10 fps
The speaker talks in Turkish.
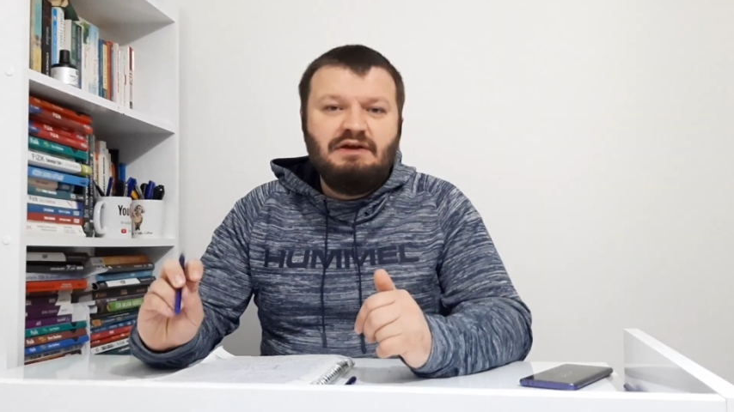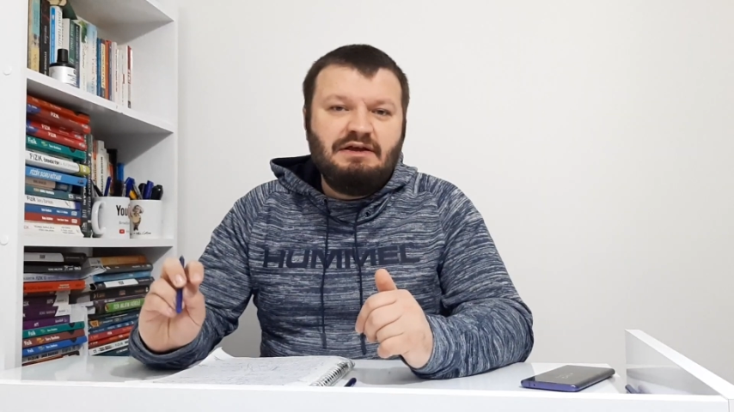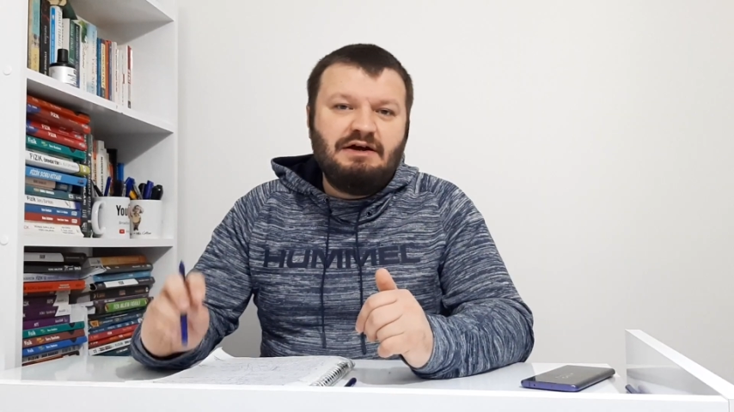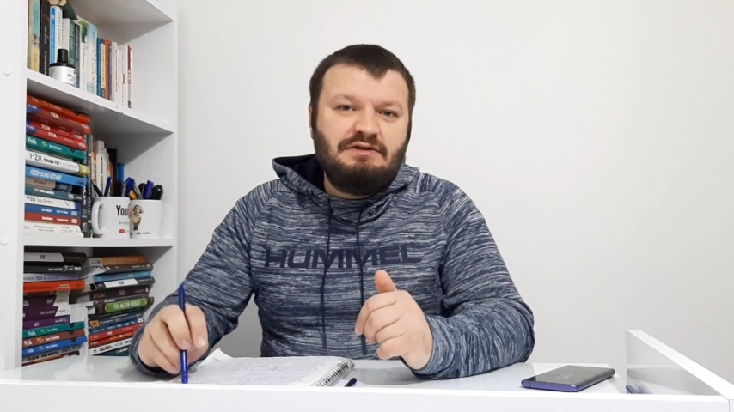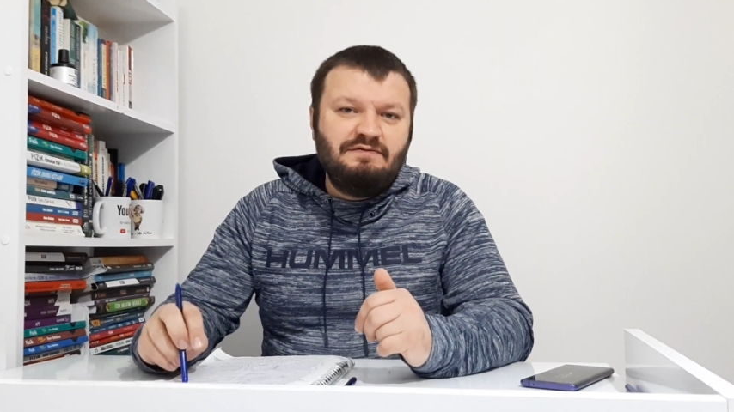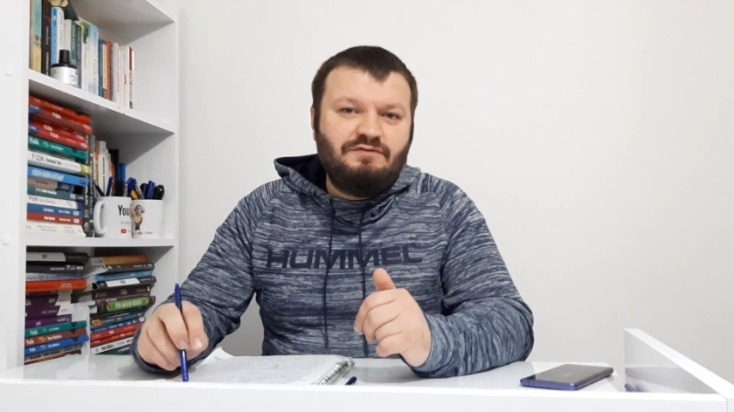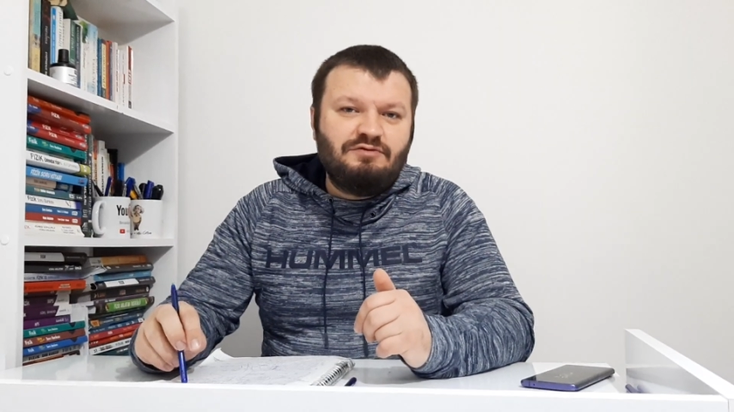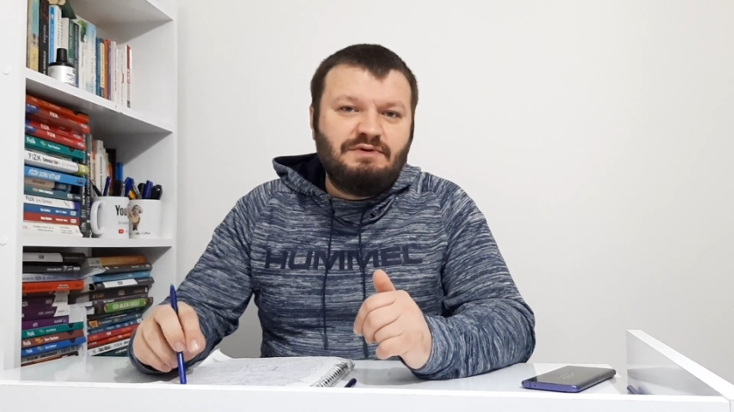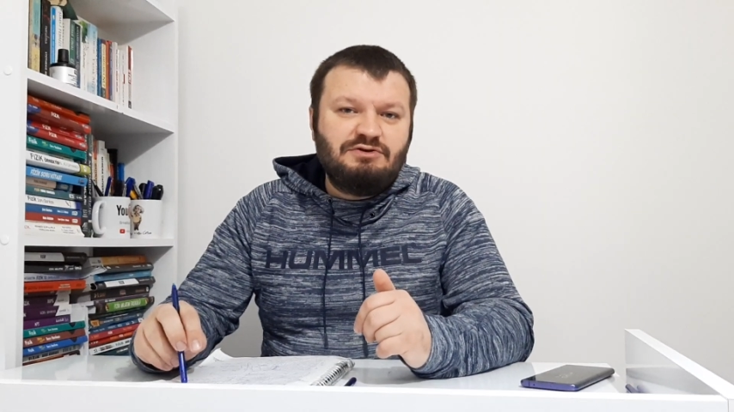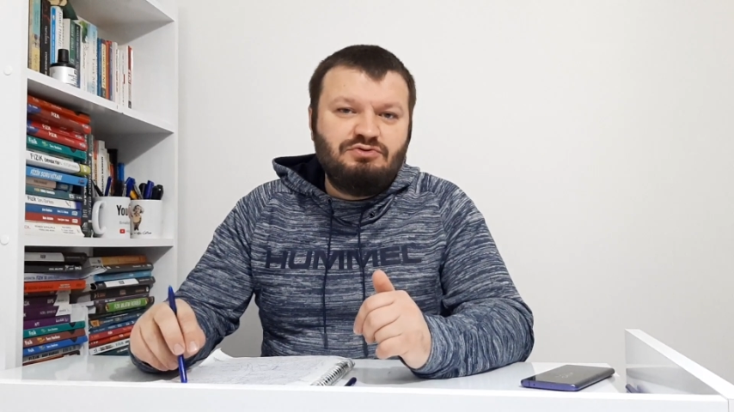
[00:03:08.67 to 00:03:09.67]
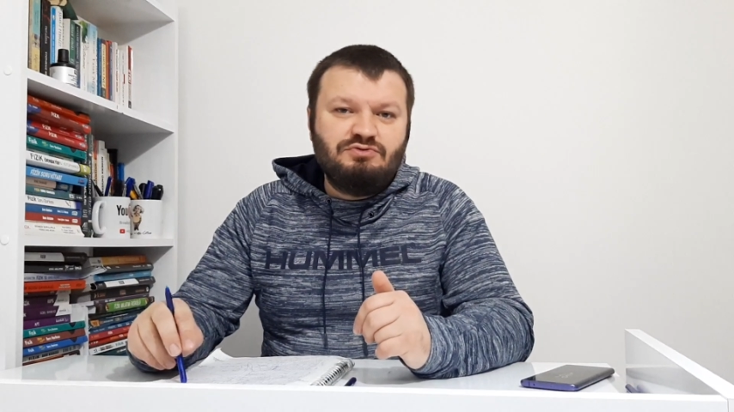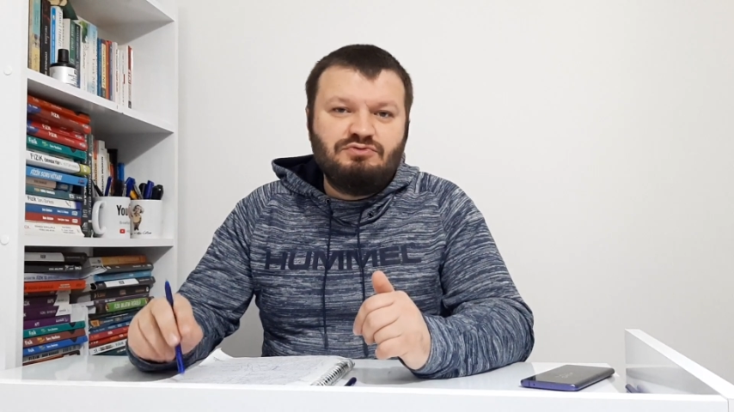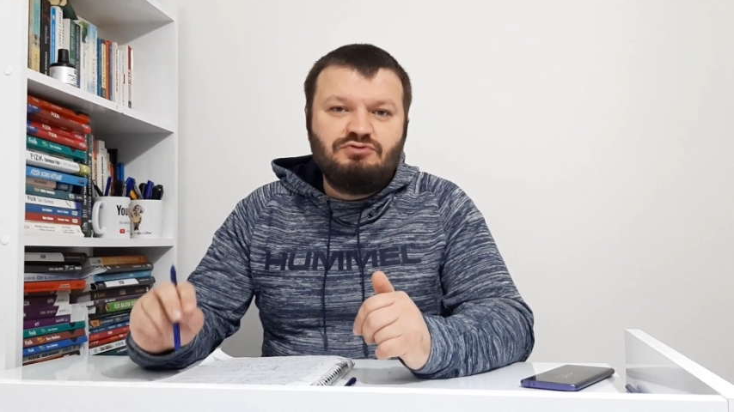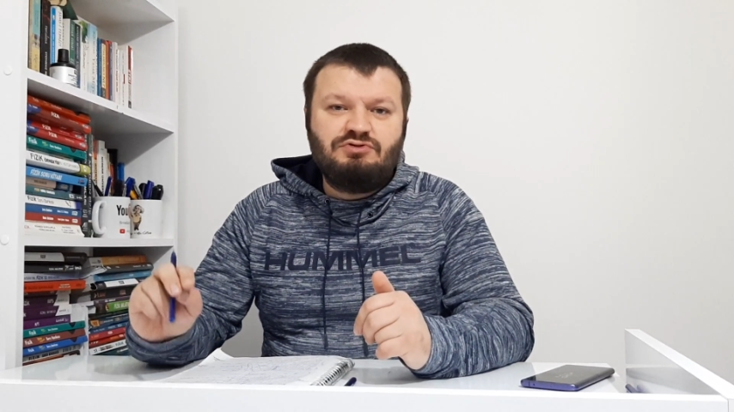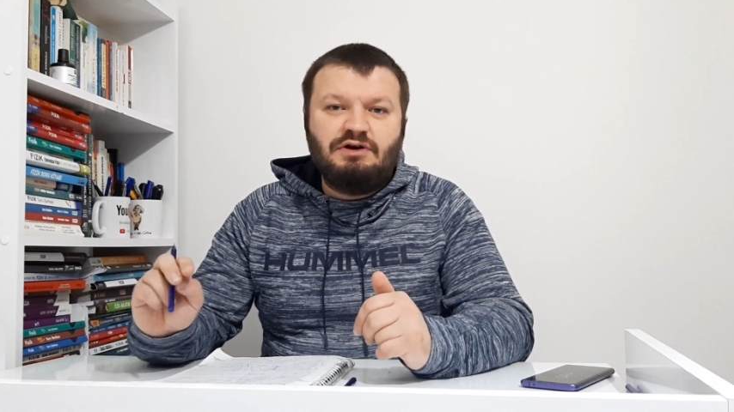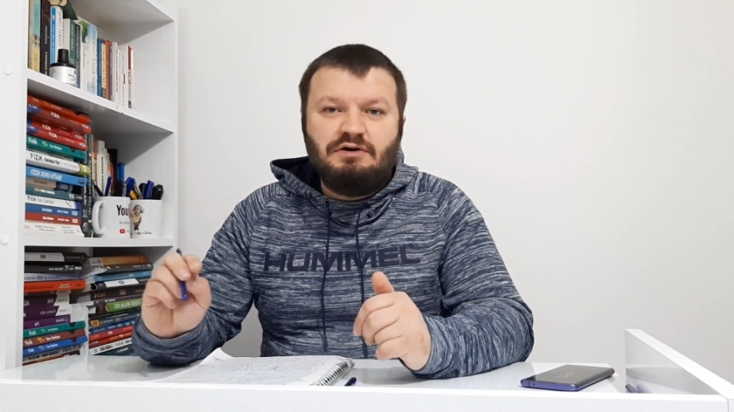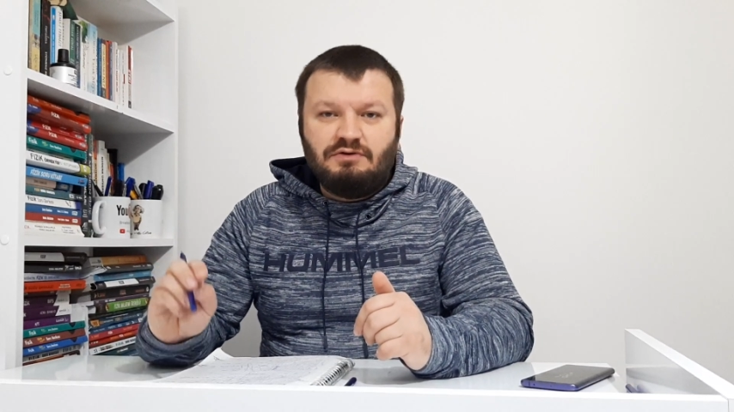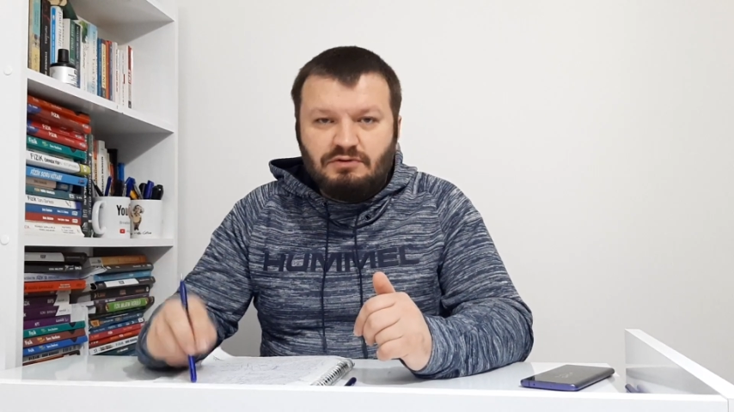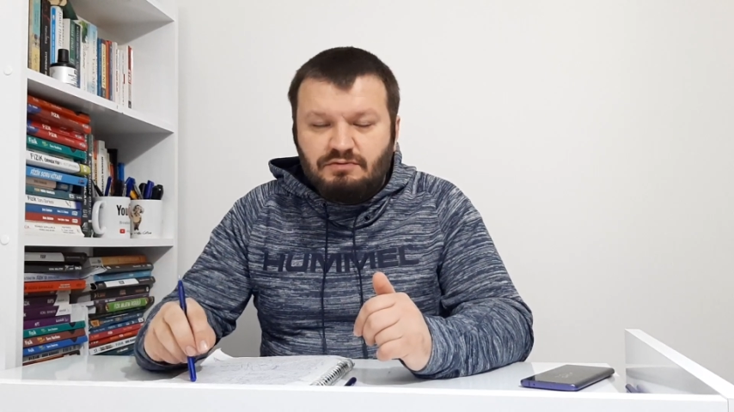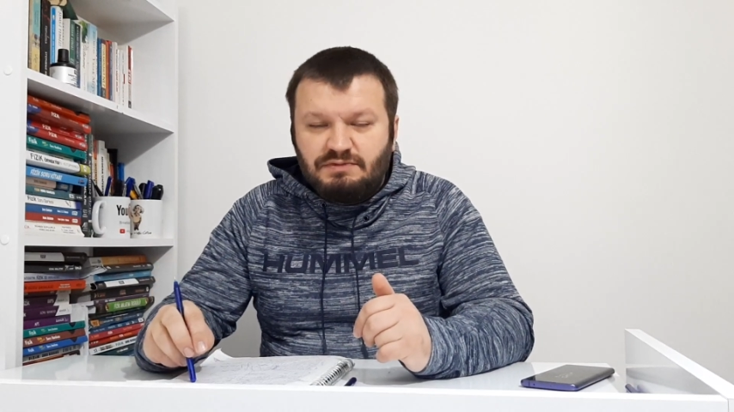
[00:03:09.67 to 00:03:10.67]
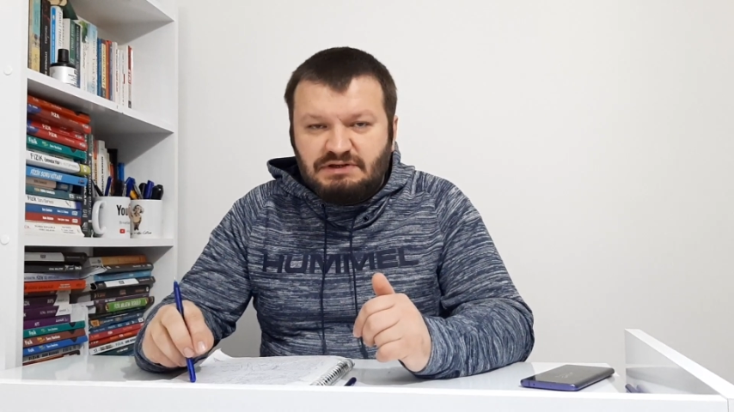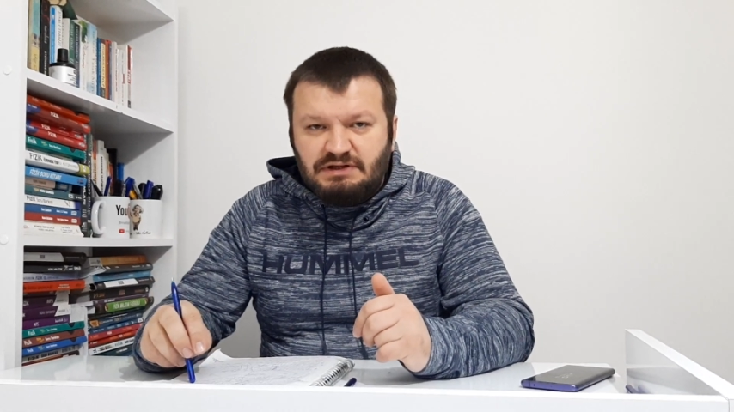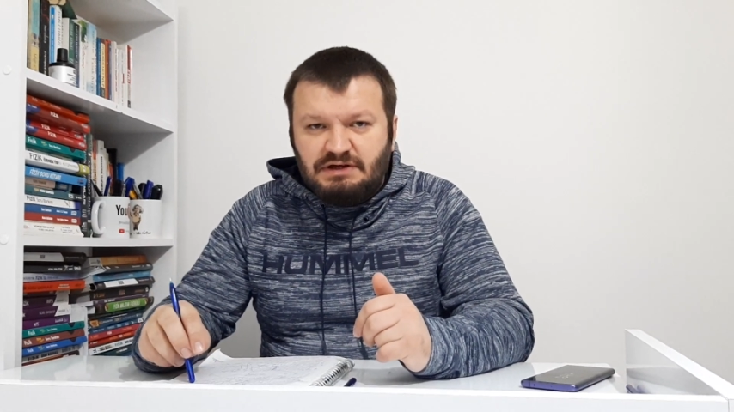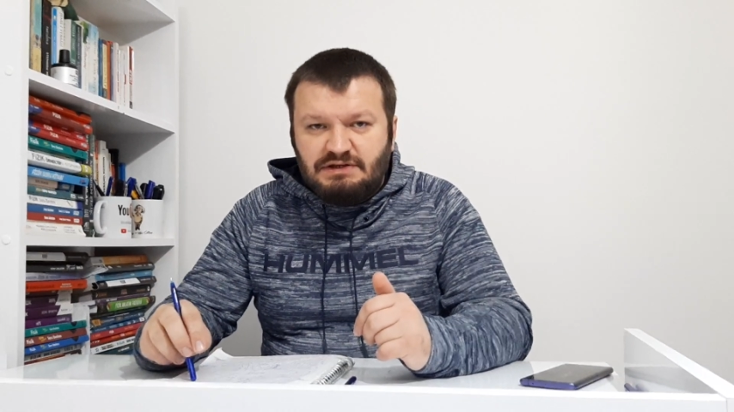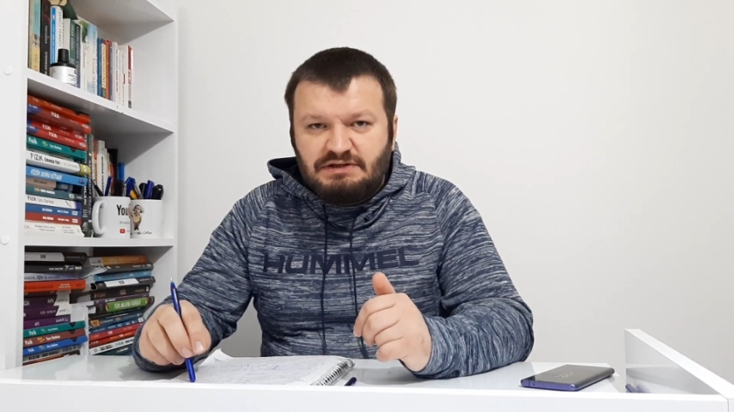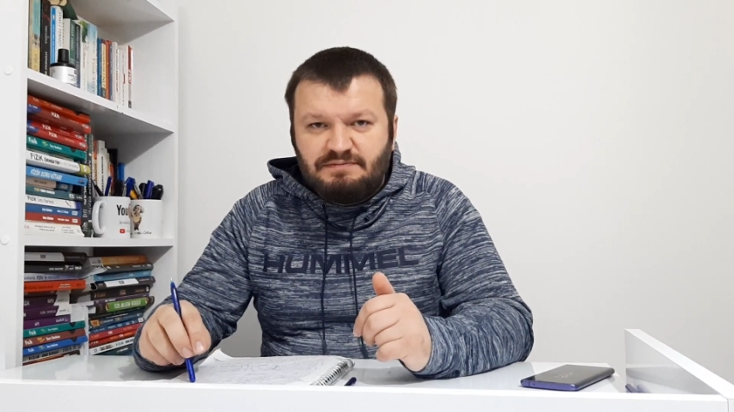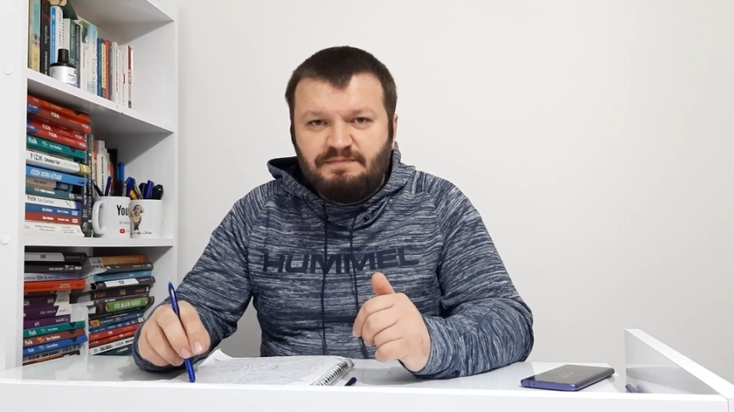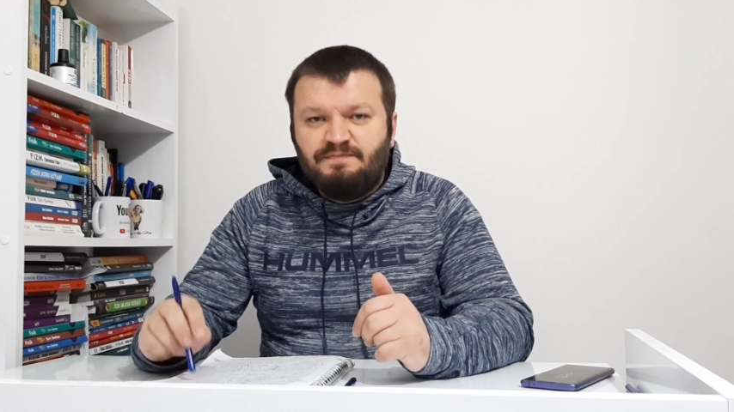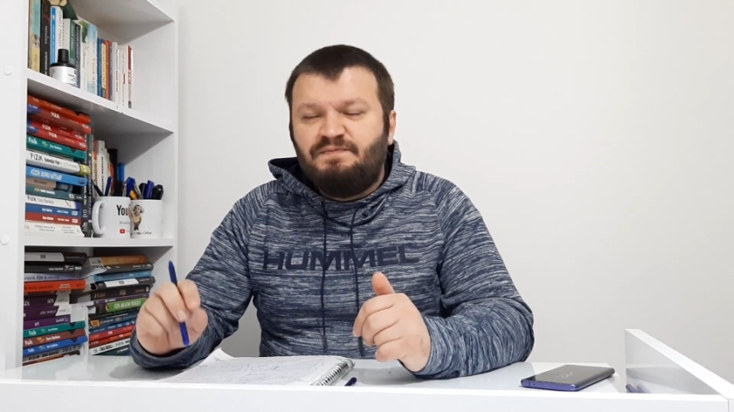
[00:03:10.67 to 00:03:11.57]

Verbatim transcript: Yani formasyonunuz da olması lazım.